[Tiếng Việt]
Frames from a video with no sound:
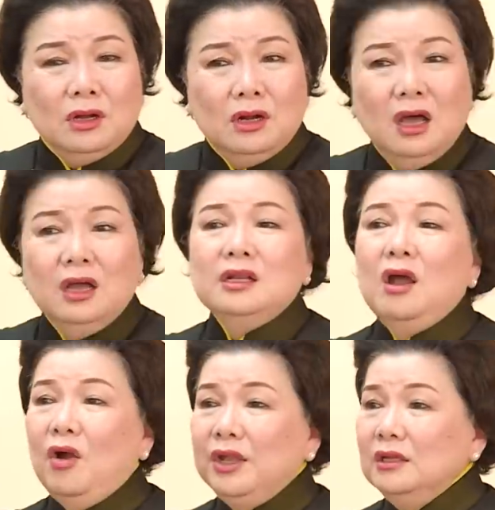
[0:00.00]
lời
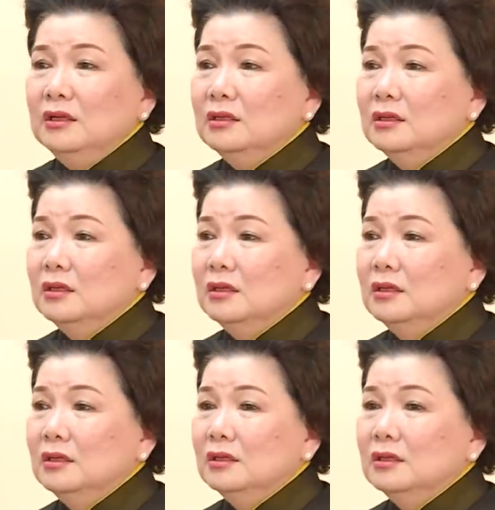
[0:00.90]
nói
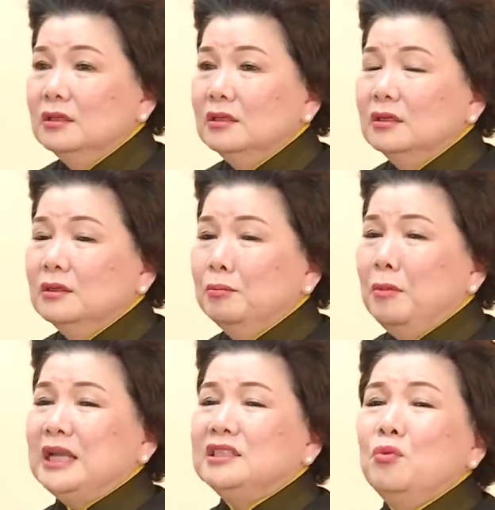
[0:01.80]

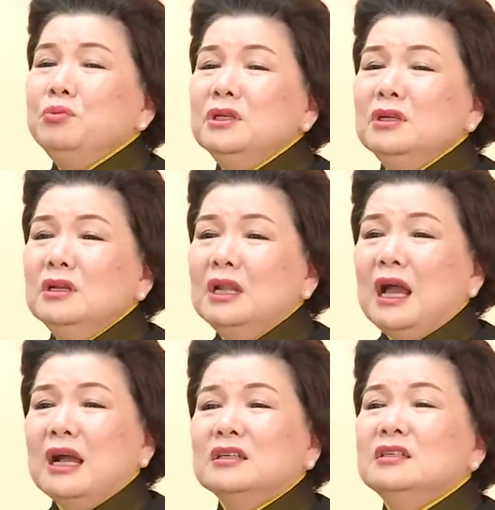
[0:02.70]
mà giống như
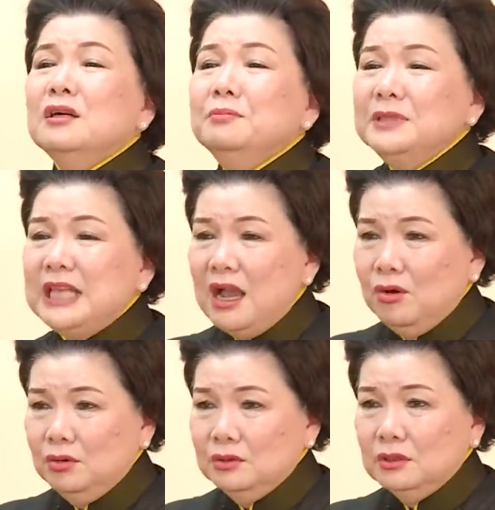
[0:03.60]
là gươm
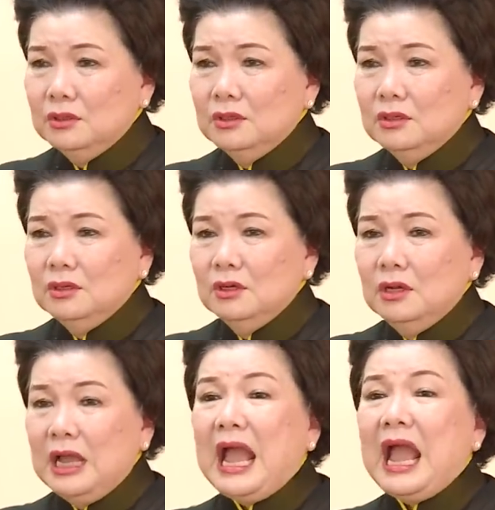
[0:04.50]
dao
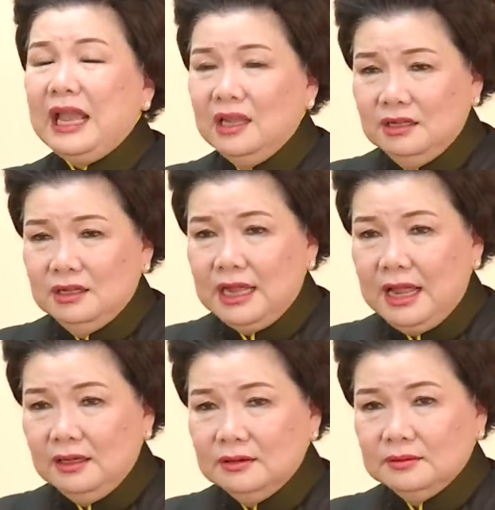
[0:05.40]
hại người
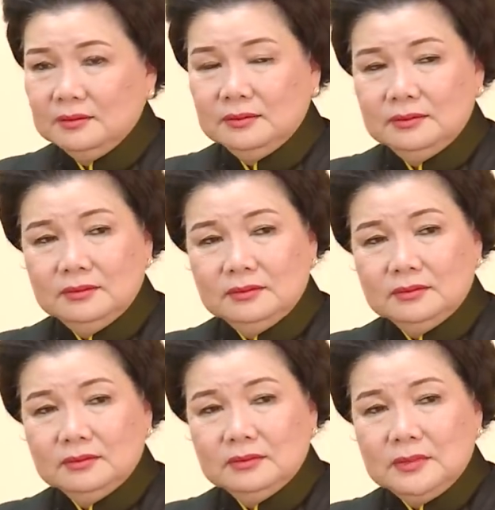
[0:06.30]
khác.
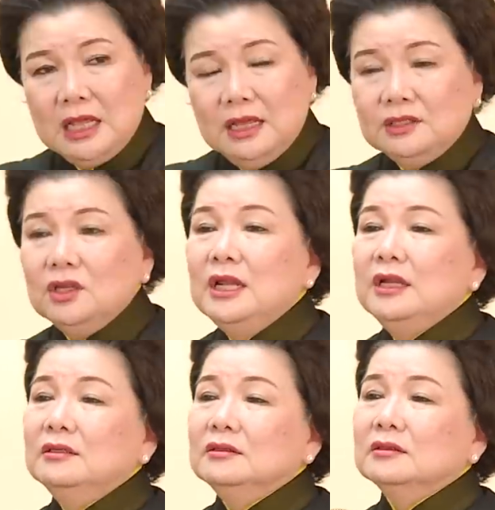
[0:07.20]
Cho
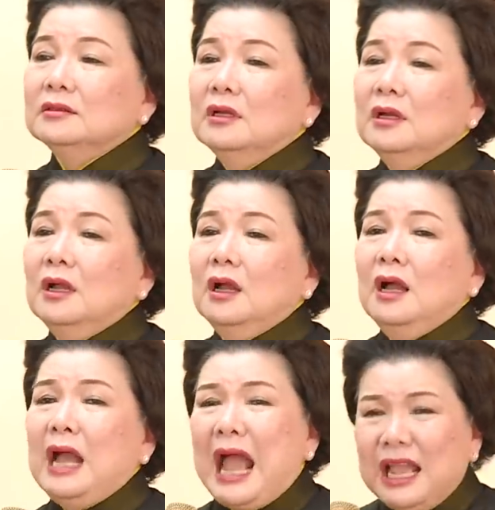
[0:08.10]
nên
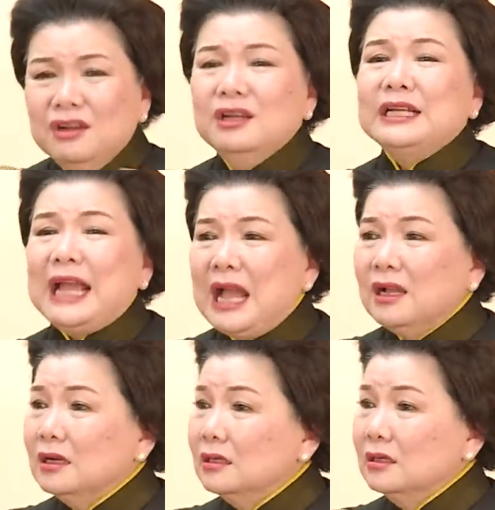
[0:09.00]
hại người khác,
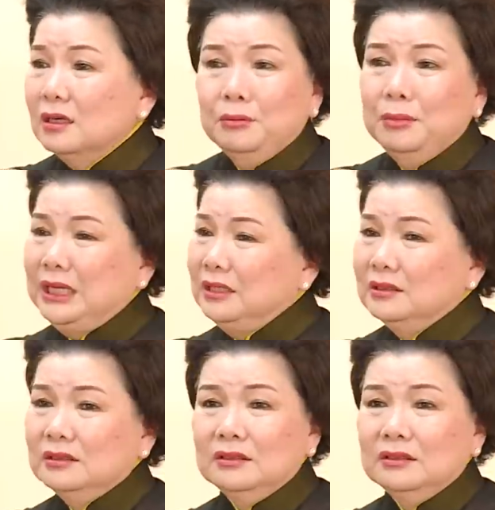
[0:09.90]
mình